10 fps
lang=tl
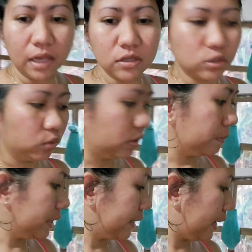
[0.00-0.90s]
So,
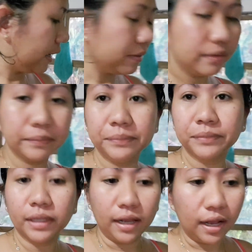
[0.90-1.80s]
gabi na.
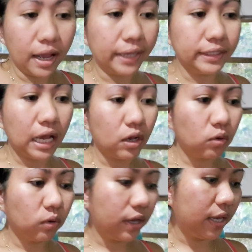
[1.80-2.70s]
Kakain na
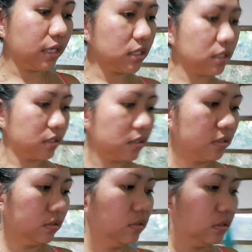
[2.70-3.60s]
ako, guys.
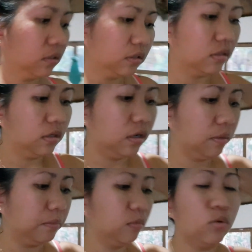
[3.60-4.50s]

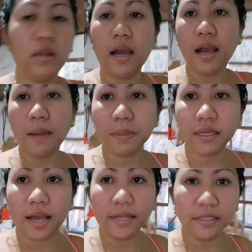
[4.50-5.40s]
Ang, ang aming
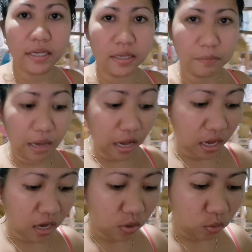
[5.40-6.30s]
kanin ay
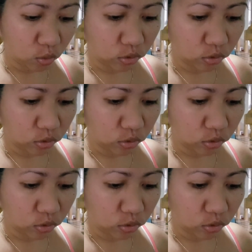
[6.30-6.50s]
bahaw.